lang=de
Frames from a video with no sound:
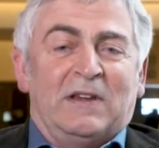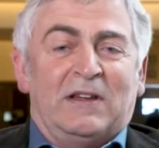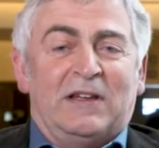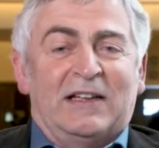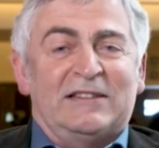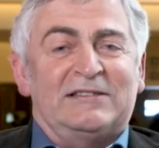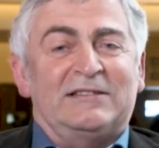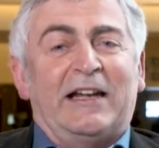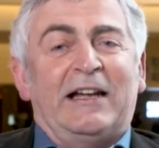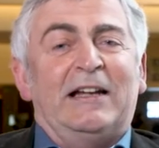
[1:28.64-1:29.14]

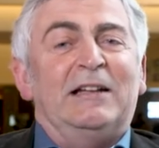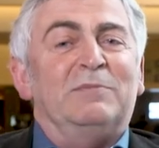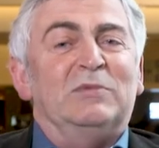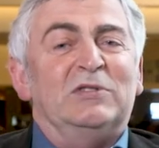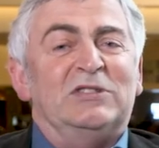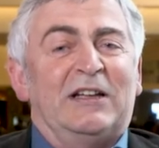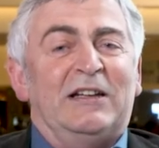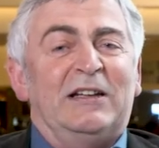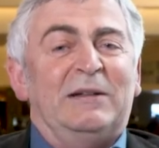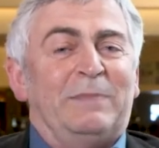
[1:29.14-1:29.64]
das Geld
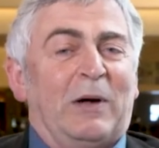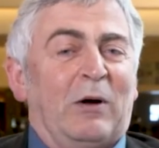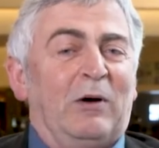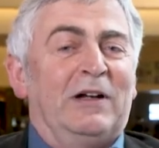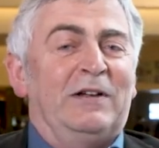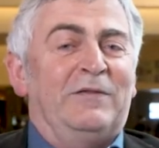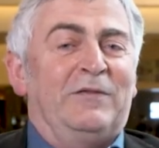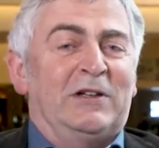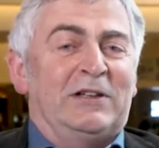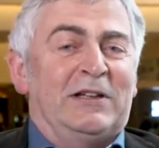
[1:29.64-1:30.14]
muss an die
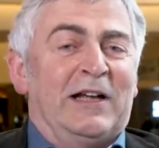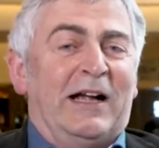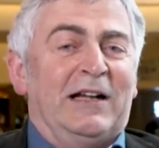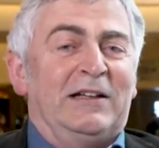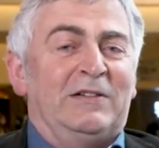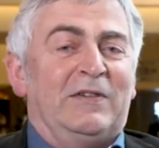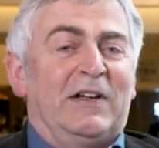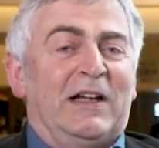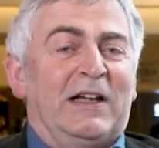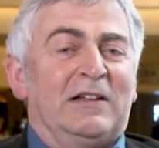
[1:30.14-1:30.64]
Bauern
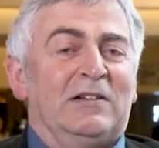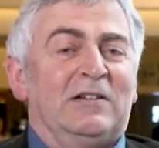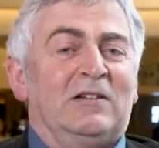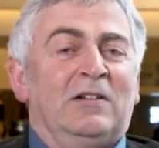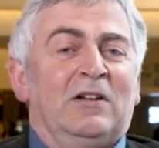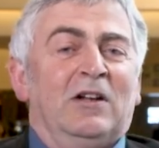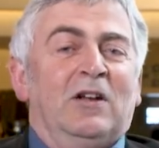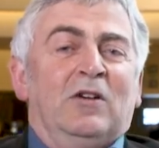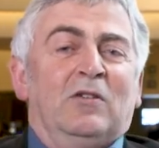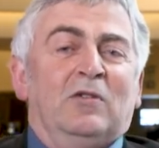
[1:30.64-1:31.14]
verteilt werden
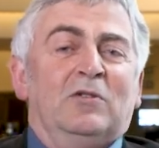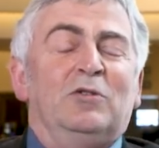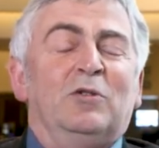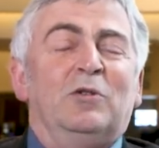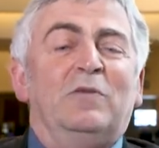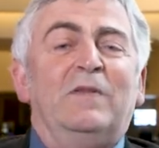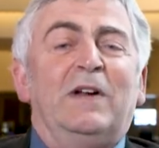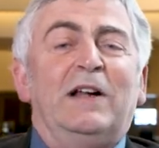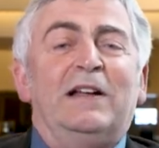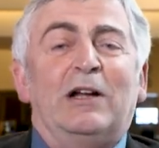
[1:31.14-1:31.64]
und
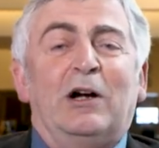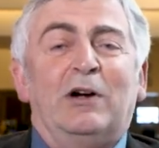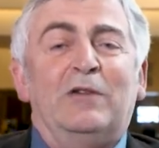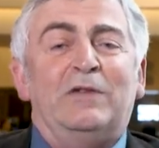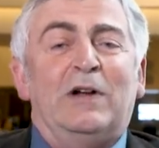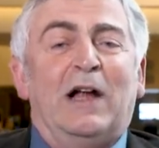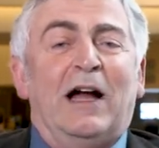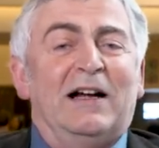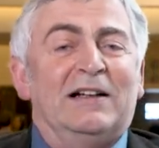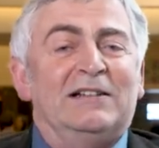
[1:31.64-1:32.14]

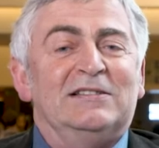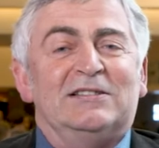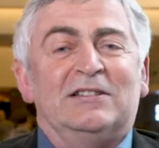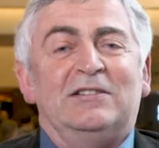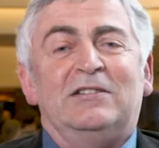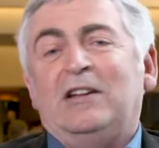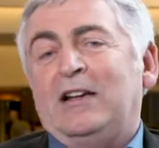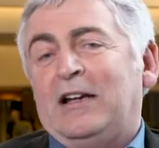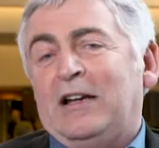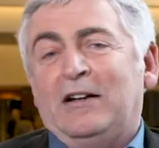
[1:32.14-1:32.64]
Umweltauflagen
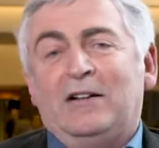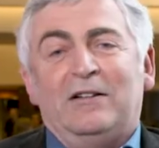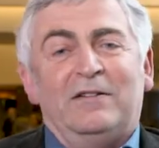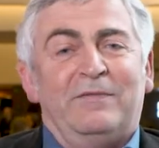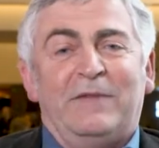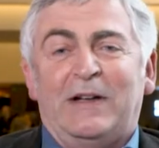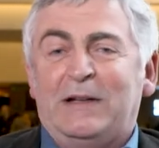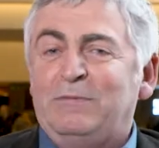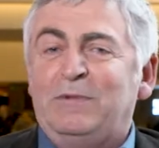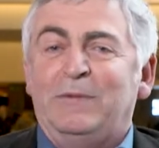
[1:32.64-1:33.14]
sind eher
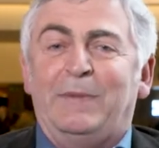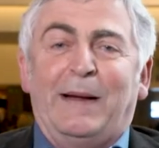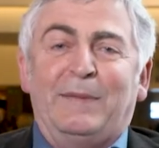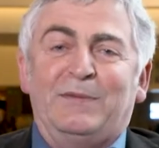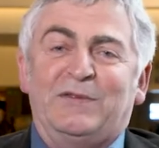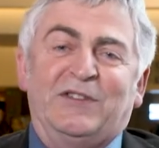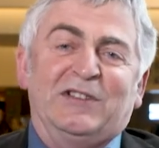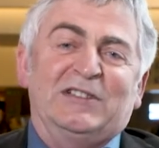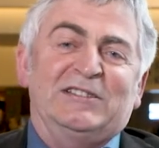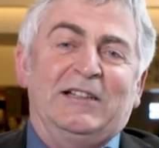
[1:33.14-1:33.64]

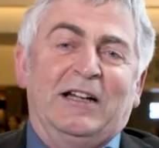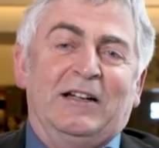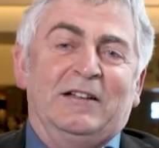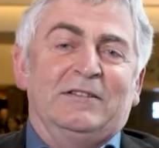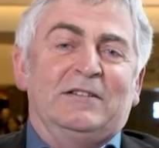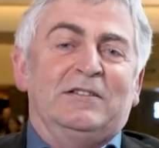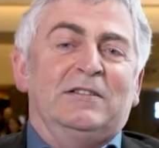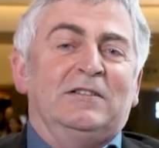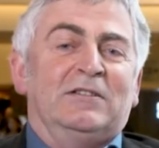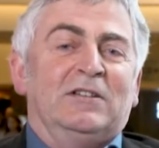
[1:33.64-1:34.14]

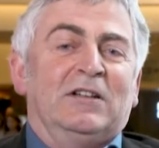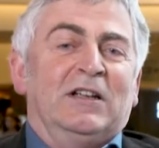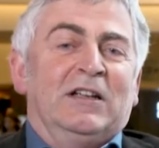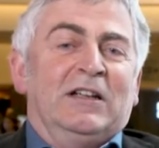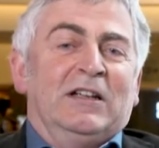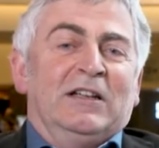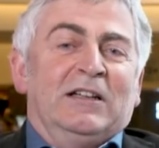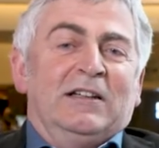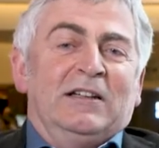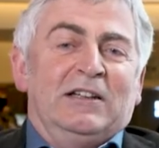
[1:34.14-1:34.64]
wettbewerbsverzerrend.
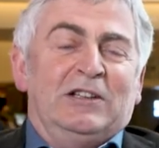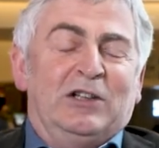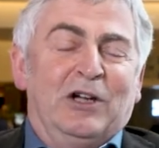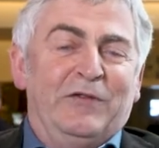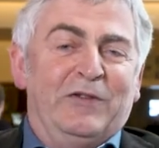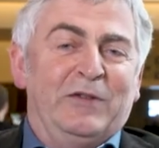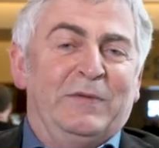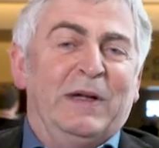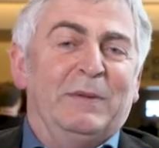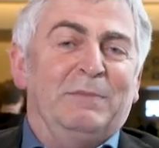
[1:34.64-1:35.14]
Ich
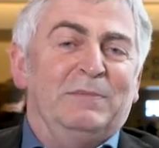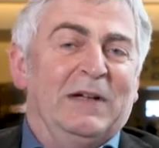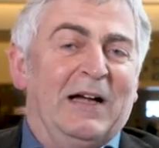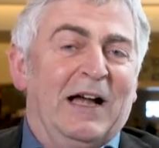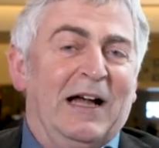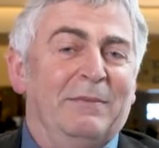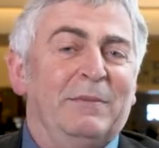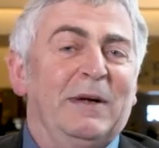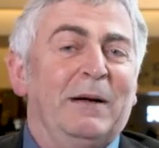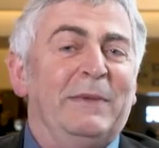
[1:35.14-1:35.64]
hoffe, wir
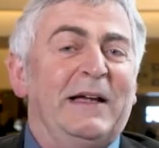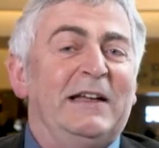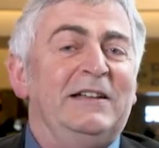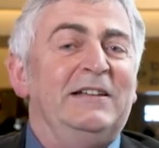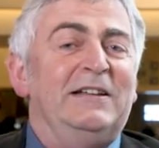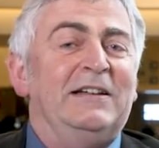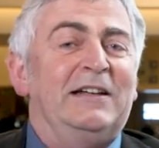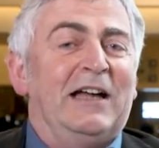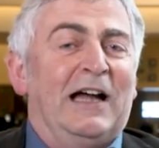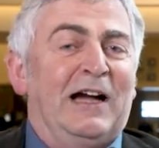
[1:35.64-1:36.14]
haben am
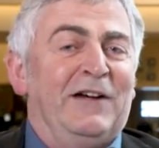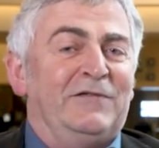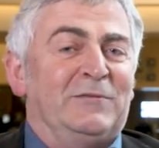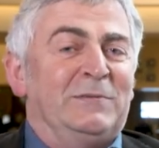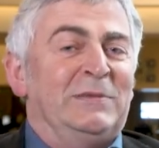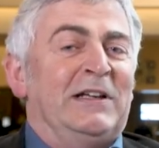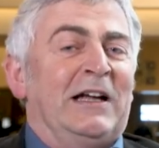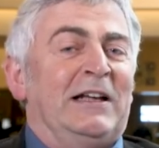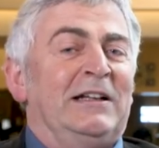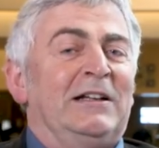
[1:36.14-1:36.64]
Ende die Kraft,
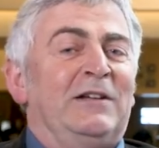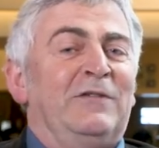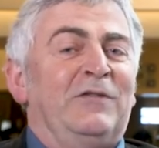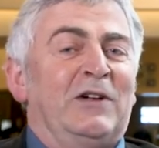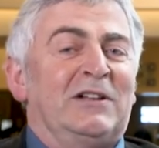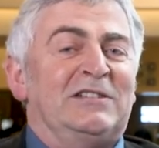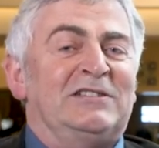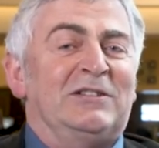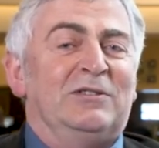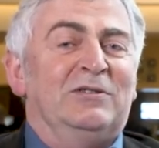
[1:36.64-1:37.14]
mit anderen
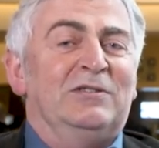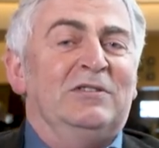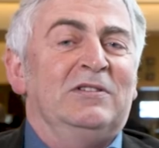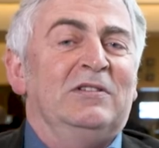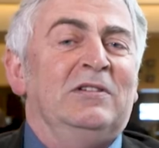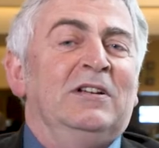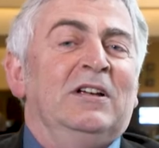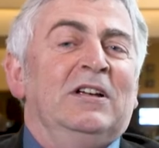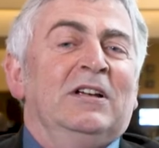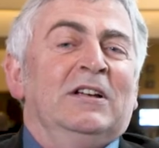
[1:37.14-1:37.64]
Fraktionen